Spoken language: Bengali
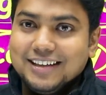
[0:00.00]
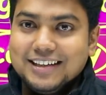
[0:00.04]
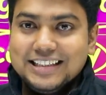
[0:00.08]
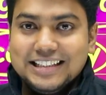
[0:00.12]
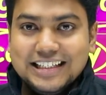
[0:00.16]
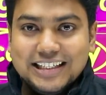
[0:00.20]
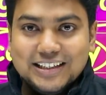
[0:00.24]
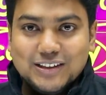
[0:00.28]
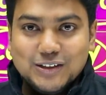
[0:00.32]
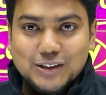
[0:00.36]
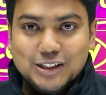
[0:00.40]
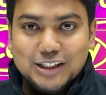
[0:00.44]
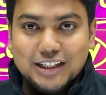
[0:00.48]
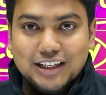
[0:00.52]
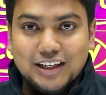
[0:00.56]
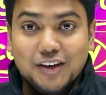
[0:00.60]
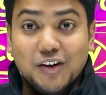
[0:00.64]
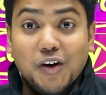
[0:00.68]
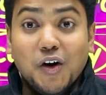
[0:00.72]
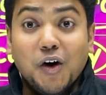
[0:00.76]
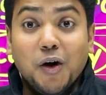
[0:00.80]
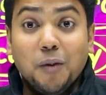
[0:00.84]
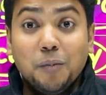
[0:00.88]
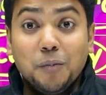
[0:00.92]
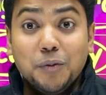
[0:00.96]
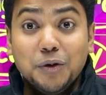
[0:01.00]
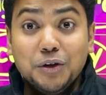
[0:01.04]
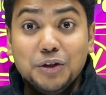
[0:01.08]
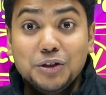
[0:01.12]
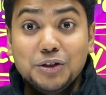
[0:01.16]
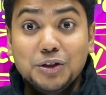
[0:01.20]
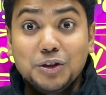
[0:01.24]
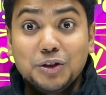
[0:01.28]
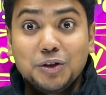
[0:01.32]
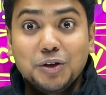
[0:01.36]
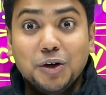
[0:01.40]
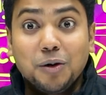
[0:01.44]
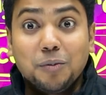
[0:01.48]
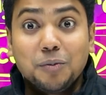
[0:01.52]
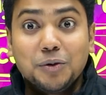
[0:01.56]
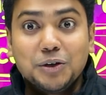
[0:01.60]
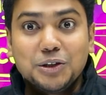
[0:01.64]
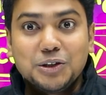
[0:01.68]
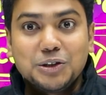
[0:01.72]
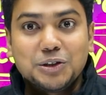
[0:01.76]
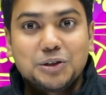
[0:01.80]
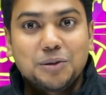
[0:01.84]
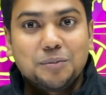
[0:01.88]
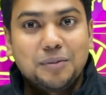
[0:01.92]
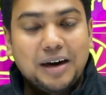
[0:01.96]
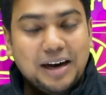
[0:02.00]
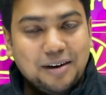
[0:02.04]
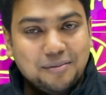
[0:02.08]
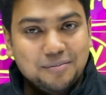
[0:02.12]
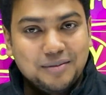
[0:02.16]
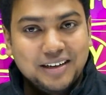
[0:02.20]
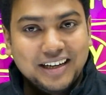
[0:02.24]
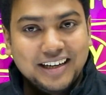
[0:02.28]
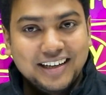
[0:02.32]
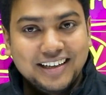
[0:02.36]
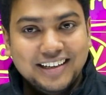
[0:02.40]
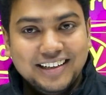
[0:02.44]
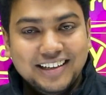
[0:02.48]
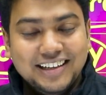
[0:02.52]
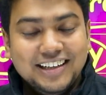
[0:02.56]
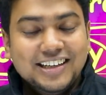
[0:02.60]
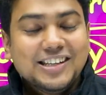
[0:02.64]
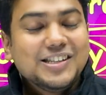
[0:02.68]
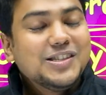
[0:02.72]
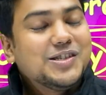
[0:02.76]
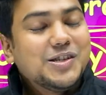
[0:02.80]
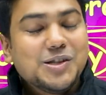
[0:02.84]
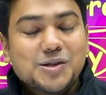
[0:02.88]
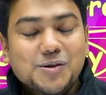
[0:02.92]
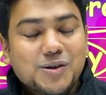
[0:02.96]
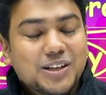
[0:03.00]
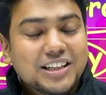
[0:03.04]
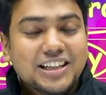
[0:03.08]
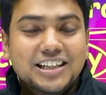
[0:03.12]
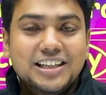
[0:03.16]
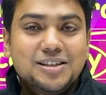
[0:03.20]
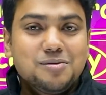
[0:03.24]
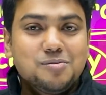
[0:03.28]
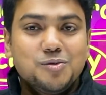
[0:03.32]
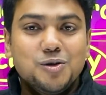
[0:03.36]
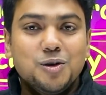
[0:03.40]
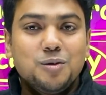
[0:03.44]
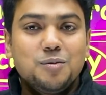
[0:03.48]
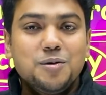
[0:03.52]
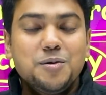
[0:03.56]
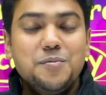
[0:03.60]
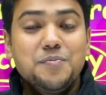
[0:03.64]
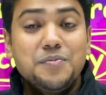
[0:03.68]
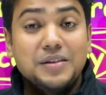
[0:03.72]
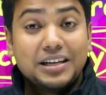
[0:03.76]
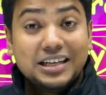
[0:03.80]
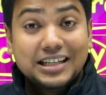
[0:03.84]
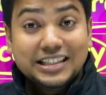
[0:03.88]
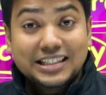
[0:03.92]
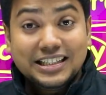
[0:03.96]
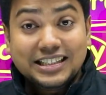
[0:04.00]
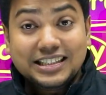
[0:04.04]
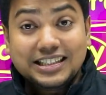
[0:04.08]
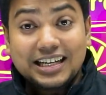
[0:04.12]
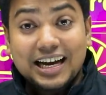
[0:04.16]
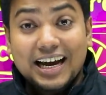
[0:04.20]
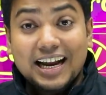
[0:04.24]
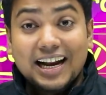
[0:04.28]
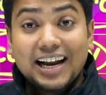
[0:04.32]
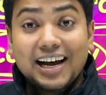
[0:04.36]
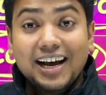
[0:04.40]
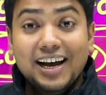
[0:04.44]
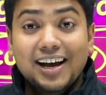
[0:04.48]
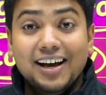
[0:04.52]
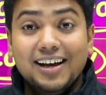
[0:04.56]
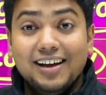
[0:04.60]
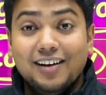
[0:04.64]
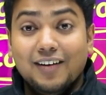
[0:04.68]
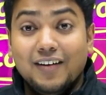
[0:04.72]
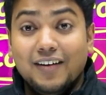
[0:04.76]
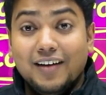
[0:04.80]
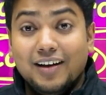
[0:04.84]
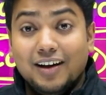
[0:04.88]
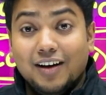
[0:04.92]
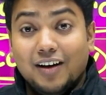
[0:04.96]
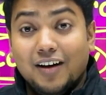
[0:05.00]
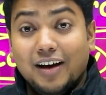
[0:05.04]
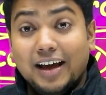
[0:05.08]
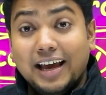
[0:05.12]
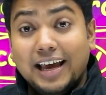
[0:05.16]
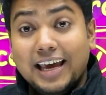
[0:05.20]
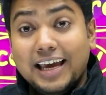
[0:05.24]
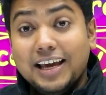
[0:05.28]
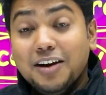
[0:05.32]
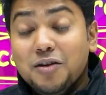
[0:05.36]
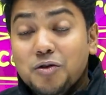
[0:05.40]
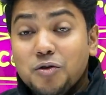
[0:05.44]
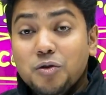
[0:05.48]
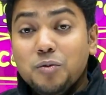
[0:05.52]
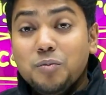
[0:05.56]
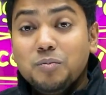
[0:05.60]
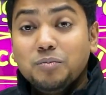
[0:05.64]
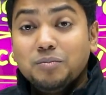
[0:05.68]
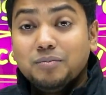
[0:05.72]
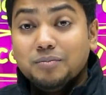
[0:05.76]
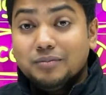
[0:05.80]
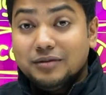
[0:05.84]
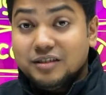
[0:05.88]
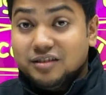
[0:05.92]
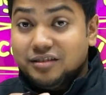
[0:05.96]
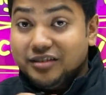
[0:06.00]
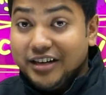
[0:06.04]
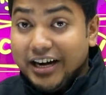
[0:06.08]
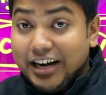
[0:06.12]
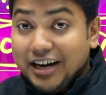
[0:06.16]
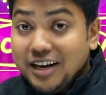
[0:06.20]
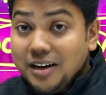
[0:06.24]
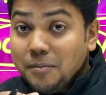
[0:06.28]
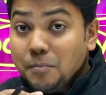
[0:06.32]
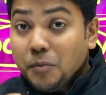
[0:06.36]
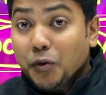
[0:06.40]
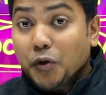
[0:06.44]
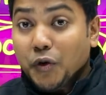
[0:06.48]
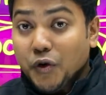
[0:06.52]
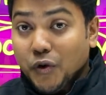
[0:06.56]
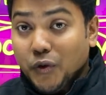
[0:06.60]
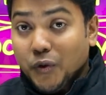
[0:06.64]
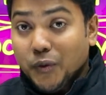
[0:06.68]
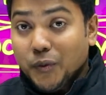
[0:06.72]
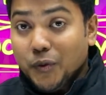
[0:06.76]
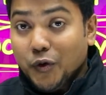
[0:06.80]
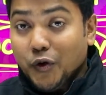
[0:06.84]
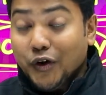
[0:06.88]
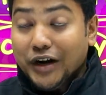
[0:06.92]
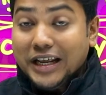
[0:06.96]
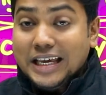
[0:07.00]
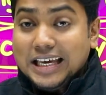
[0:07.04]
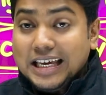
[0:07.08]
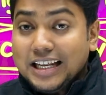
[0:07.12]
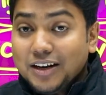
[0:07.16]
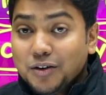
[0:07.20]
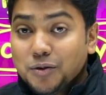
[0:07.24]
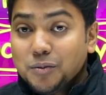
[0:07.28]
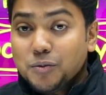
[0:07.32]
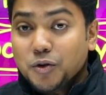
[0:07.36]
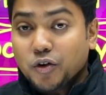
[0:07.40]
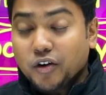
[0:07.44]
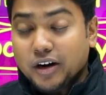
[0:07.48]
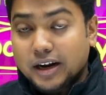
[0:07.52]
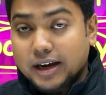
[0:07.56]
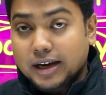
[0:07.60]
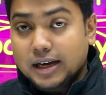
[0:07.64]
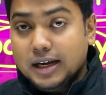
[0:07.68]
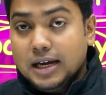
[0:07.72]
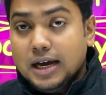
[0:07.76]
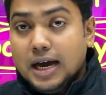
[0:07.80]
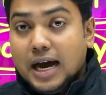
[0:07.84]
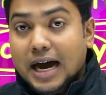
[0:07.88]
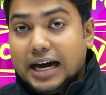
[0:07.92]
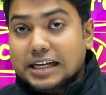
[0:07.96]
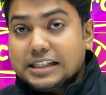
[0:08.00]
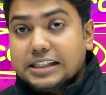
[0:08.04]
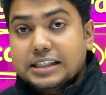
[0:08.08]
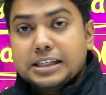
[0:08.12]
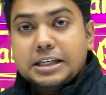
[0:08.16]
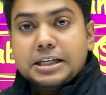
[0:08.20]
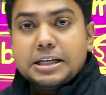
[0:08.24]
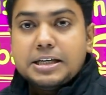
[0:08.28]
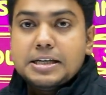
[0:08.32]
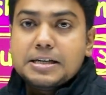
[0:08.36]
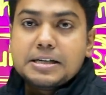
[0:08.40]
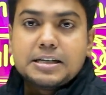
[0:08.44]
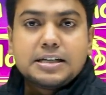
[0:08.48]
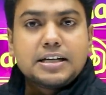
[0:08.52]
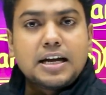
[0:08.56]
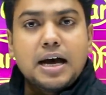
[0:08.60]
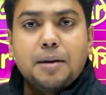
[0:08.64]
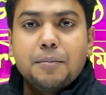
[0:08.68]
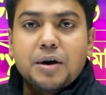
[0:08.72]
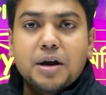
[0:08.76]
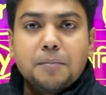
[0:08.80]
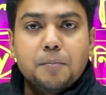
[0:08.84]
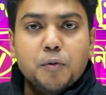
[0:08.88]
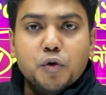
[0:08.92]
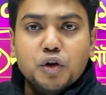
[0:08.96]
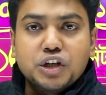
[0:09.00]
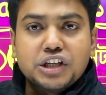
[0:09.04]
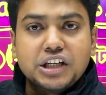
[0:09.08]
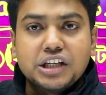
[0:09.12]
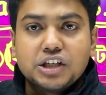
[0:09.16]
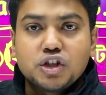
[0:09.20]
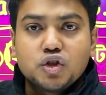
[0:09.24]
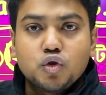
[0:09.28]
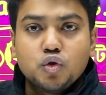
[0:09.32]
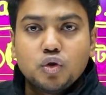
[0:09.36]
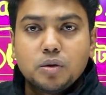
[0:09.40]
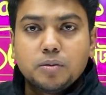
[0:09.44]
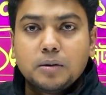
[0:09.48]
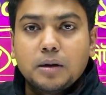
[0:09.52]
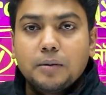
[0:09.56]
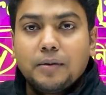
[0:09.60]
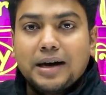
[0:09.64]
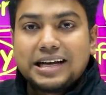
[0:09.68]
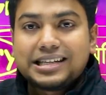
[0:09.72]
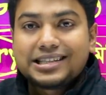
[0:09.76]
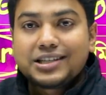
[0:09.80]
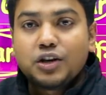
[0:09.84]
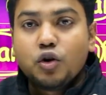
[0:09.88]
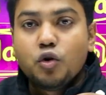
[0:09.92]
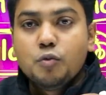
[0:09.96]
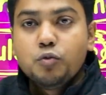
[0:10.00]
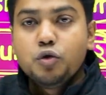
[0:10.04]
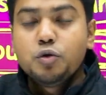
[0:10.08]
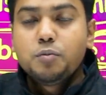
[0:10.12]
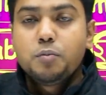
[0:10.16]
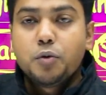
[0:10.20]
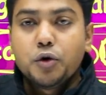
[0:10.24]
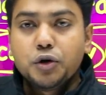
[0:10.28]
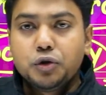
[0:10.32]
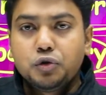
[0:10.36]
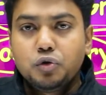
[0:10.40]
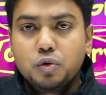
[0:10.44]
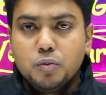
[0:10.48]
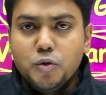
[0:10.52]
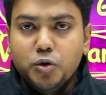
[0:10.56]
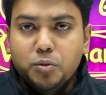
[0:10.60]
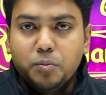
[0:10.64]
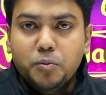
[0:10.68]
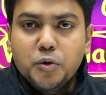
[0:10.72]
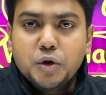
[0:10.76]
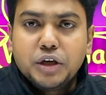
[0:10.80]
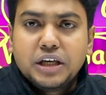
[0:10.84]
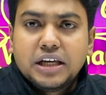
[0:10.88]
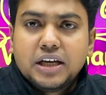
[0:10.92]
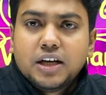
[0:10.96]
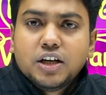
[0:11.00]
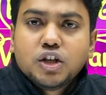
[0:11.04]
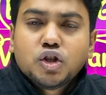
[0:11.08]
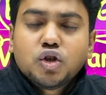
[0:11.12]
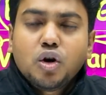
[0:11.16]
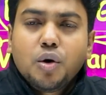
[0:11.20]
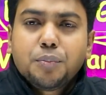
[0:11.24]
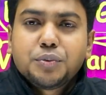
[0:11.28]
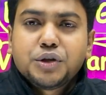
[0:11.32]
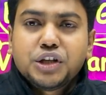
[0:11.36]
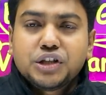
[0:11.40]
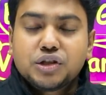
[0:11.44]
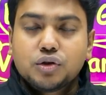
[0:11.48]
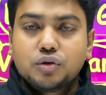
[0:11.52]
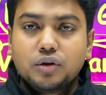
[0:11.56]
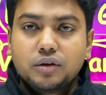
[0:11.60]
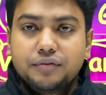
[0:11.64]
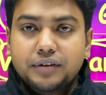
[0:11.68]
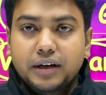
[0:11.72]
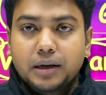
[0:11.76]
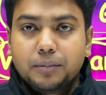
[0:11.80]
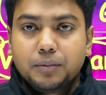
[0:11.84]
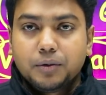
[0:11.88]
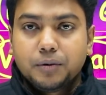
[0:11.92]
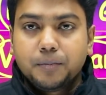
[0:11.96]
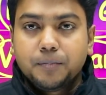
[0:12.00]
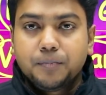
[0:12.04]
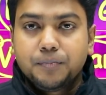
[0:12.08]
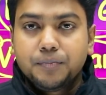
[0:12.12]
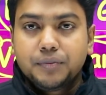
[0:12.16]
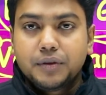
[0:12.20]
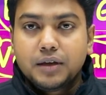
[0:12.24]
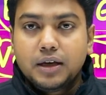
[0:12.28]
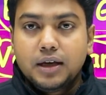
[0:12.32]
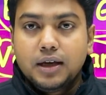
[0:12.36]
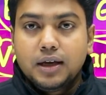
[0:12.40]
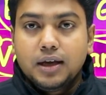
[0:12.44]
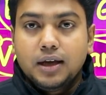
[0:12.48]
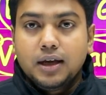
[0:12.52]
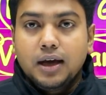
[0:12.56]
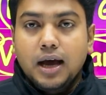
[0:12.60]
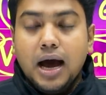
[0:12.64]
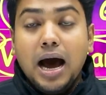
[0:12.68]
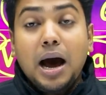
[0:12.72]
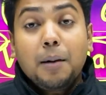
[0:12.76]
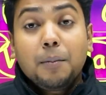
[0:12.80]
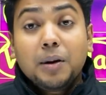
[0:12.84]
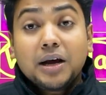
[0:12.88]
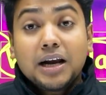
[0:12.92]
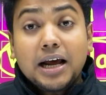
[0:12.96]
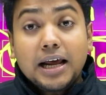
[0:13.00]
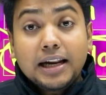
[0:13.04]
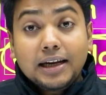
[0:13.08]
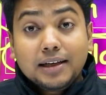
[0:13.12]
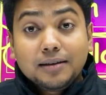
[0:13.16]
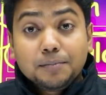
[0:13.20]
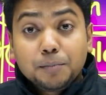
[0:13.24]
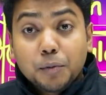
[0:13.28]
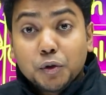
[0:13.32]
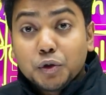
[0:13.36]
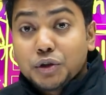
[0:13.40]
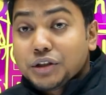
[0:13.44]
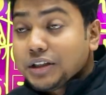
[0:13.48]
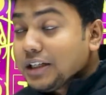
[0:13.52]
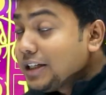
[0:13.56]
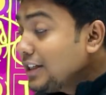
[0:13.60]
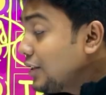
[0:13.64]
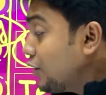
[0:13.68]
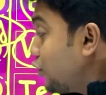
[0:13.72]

সে হচ্ছে অপরিচিত অপরিচিত ভাব নেয় সো তোমাদেরকে বলবো যে যারা এরকম ট্রেন্ডে পড়ো অনেকে এরকম করে আজকে গ্রামার পড়ে শেষ করে ফেলবো আজকে অমুক বই তমুক বই সব শেষ করে ফেলবো আবার আরেক পর্যায়ের